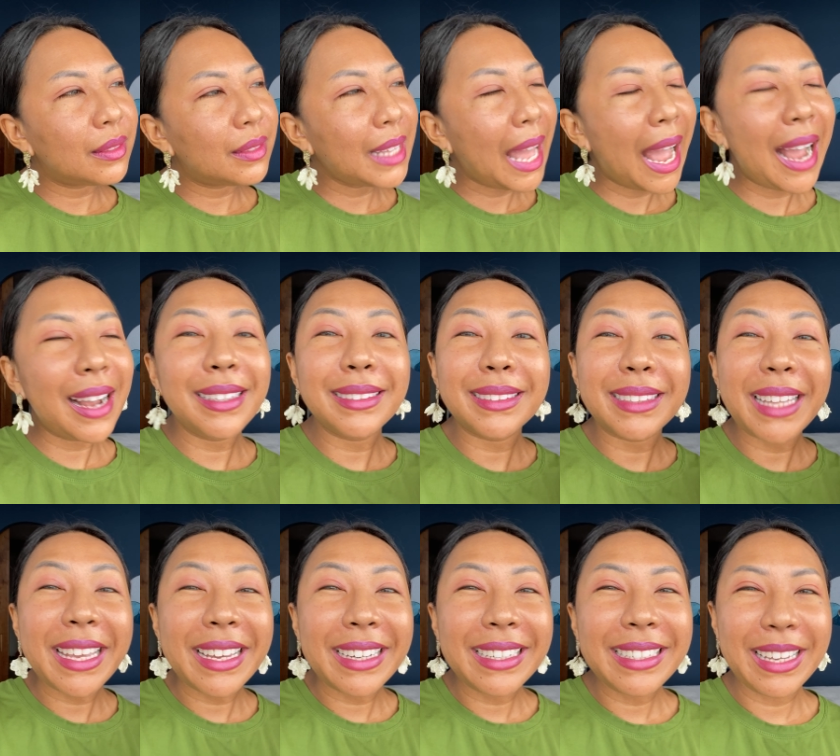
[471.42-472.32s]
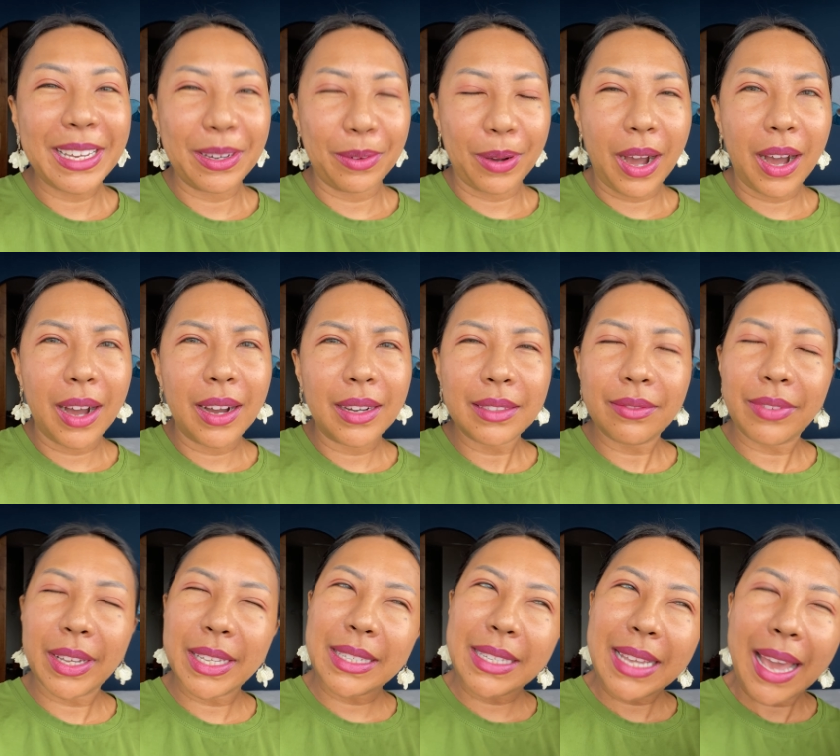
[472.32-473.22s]
thăng tiến nhiều hơn
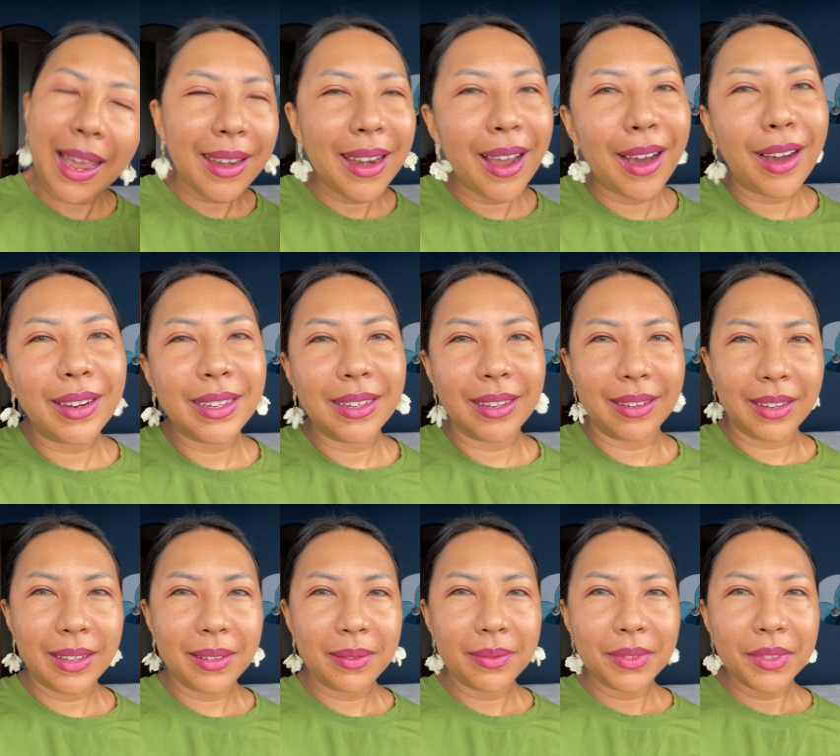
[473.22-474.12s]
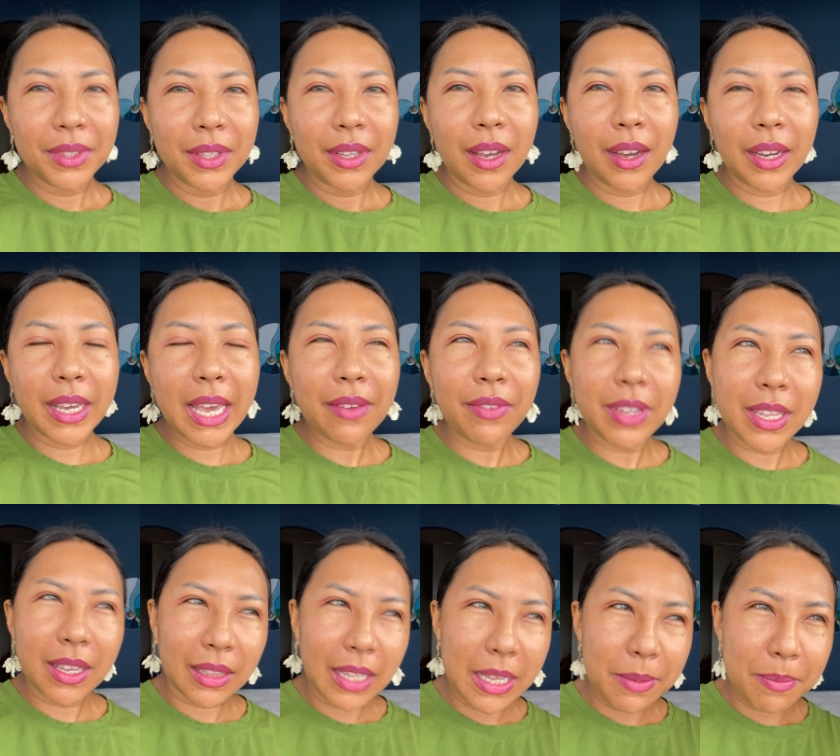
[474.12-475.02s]
và nhanh hơn nữa ok và
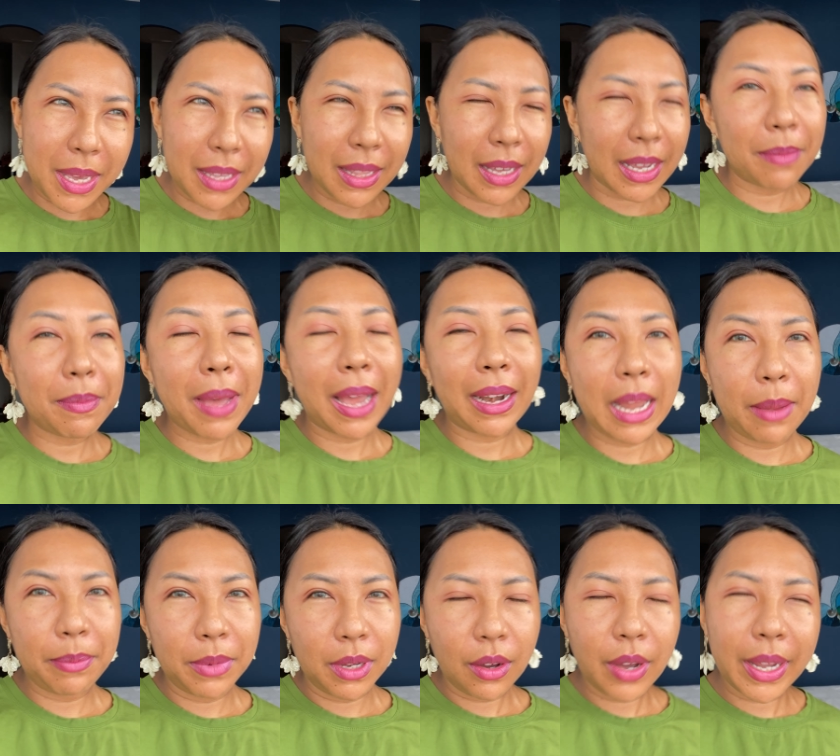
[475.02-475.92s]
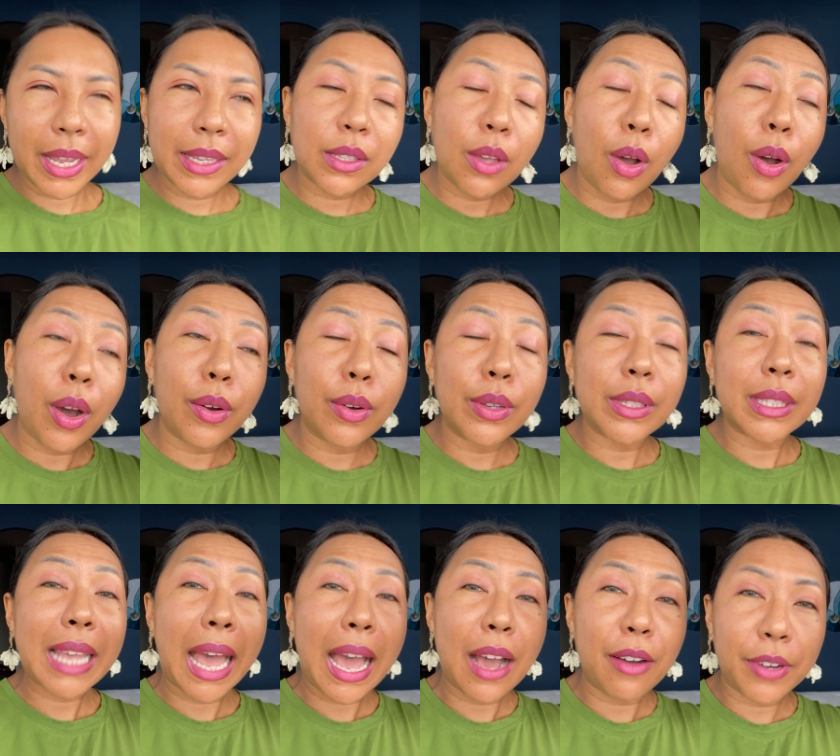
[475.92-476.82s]
nhật ly biết là các bạn làm được ok so
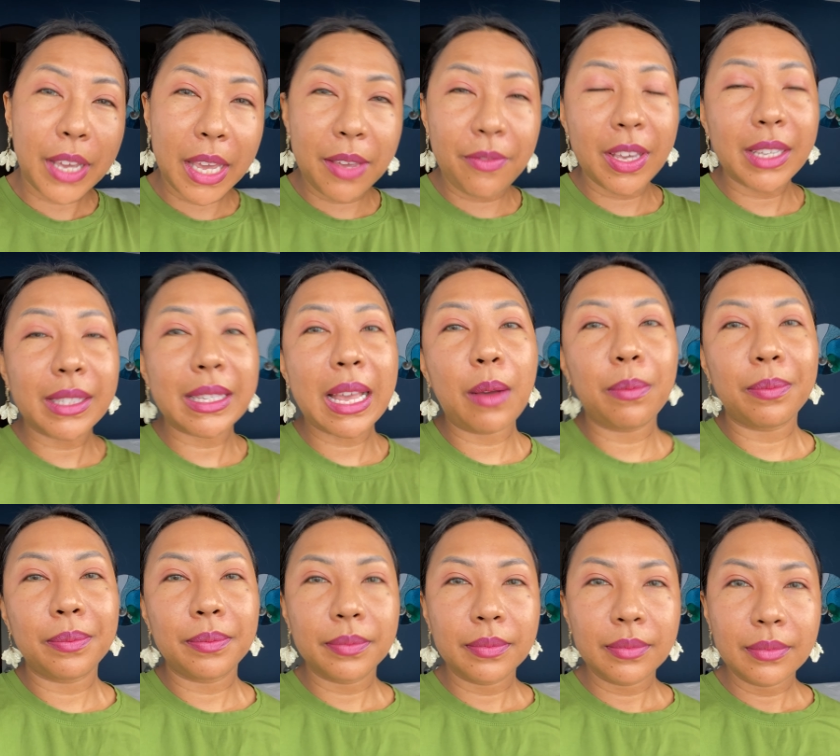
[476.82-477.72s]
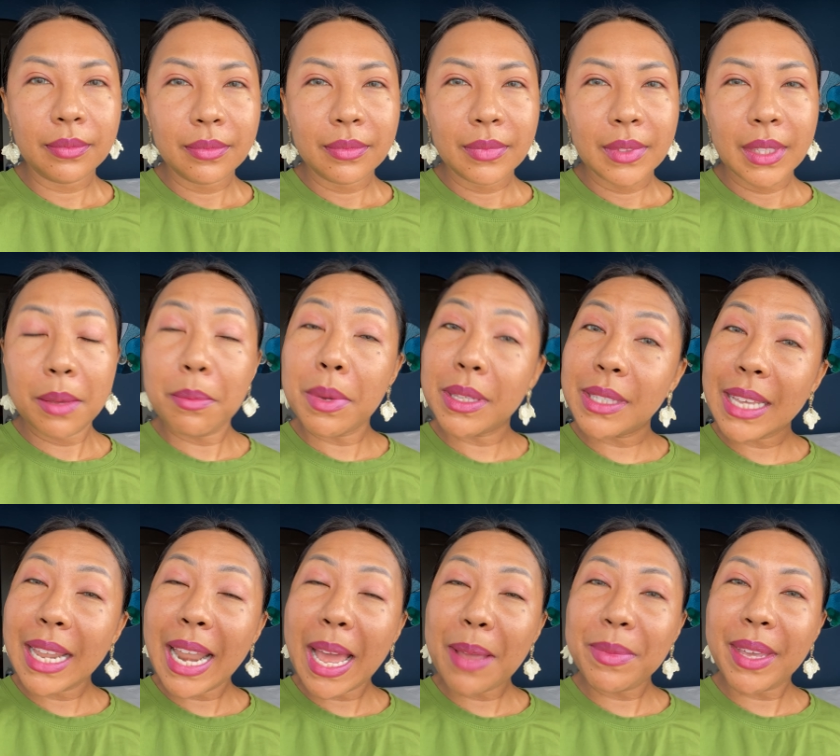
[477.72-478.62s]
sau khi viết xong thì mình
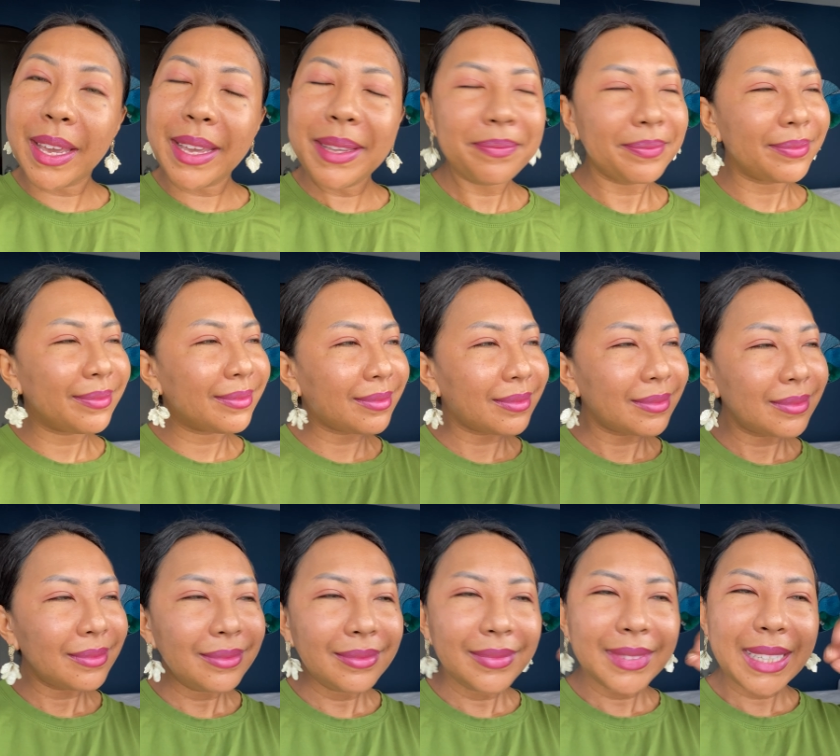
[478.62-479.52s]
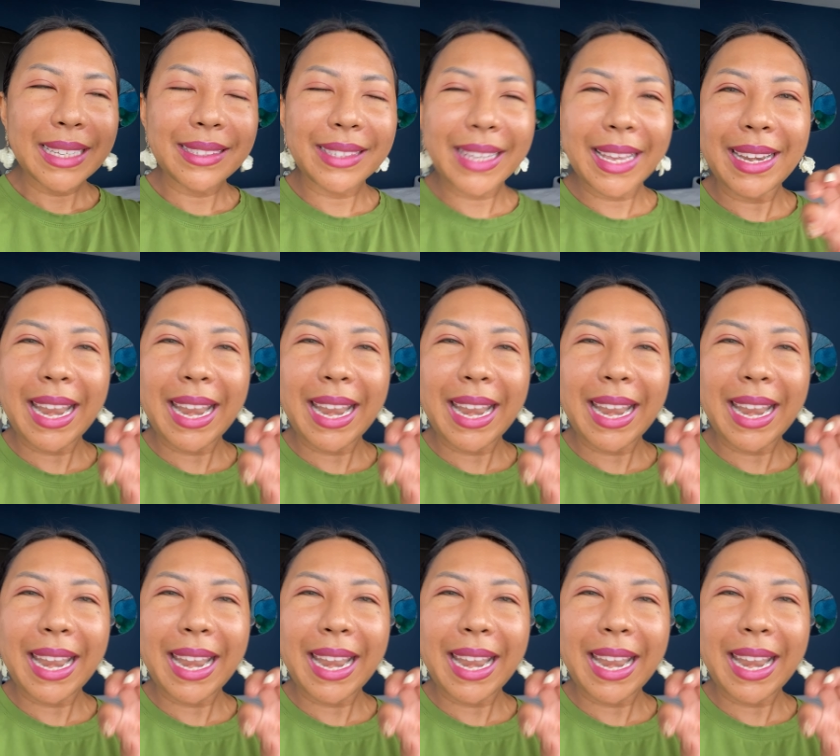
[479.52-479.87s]
sẽ làm gì xé